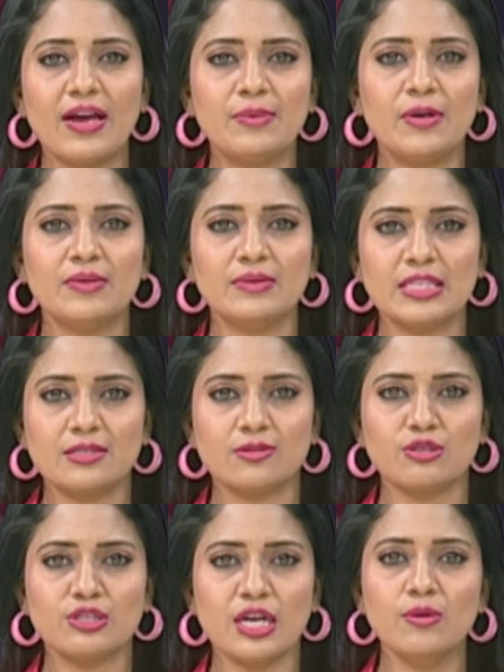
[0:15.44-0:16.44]
వైభవం
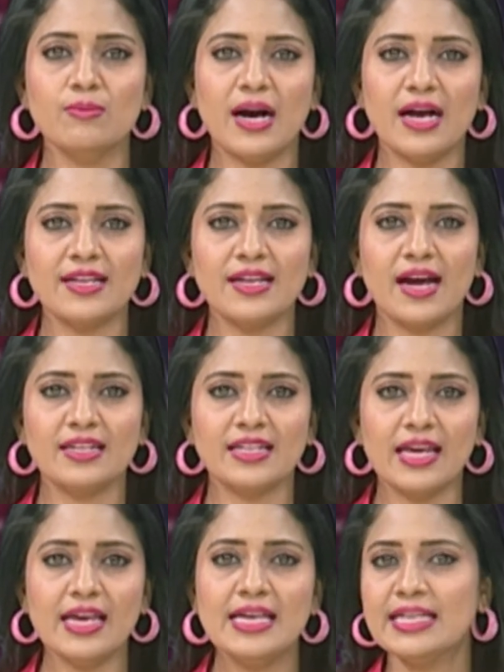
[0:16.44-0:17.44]
తీసుకొచ్చారు బాలయ్య
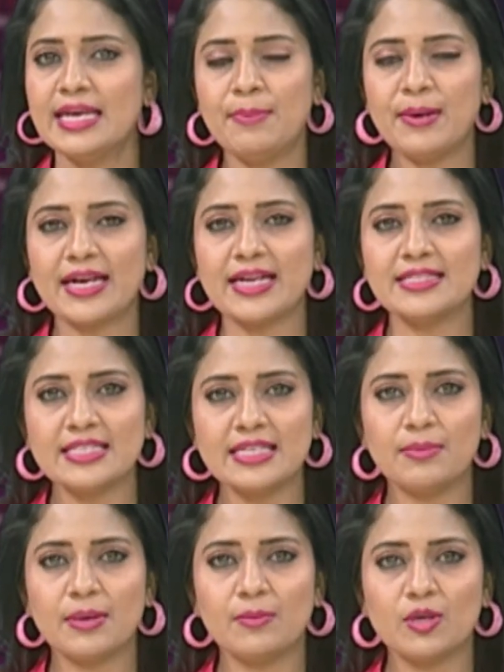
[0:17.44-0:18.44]
అని ఇప్పటికే
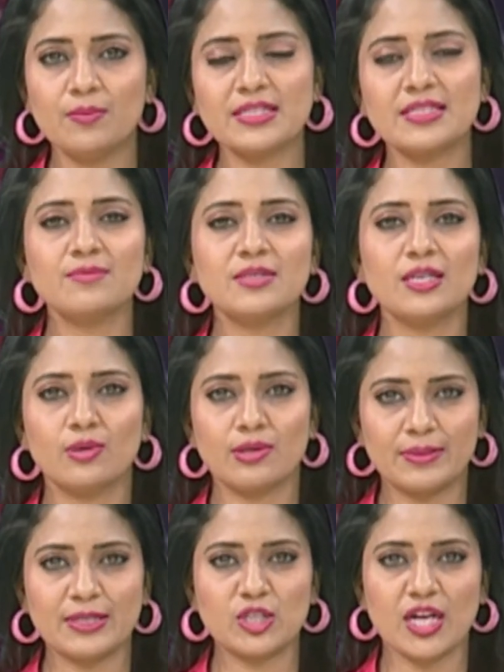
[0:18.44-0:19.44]
సినీ ప్రముఖులు ప్రశంసలు
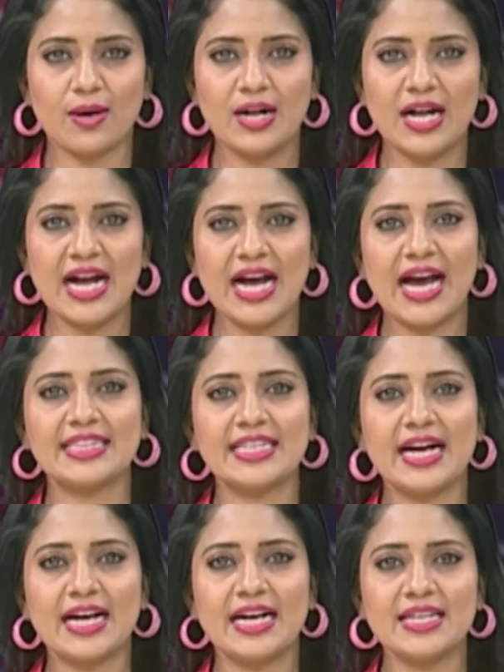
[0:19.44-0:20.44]
కురిపించారు అయితే
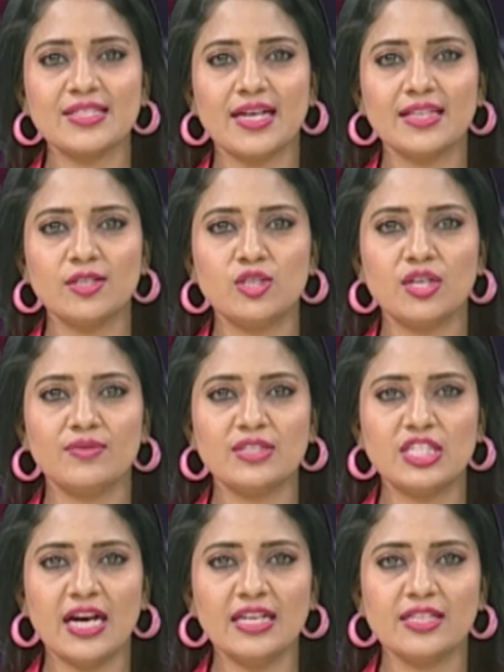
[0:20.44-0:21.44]
అఖండ సాధించిన
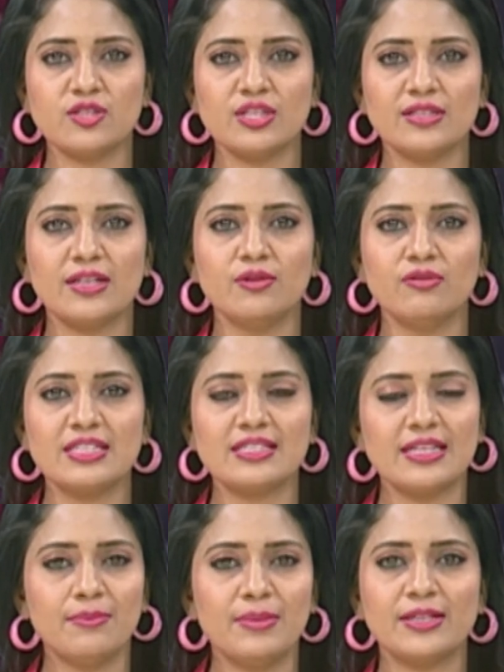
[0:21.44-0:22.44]
విజయాన్ని చిత్ర యూనిట్
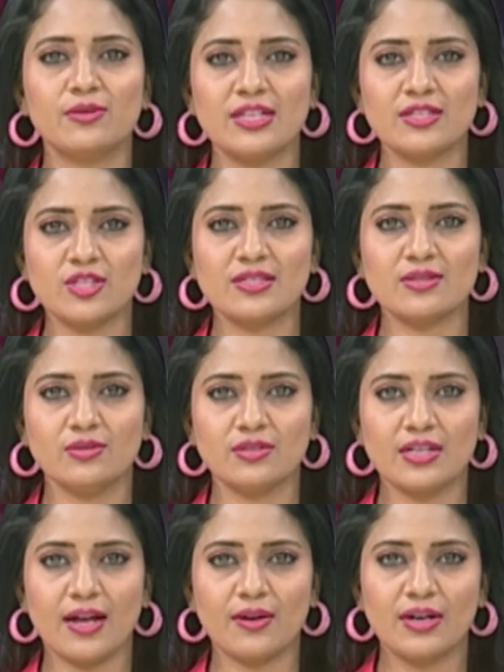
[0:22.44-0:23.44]
సెలబ్రేట్ కూడా చేసుకుంటున్నారు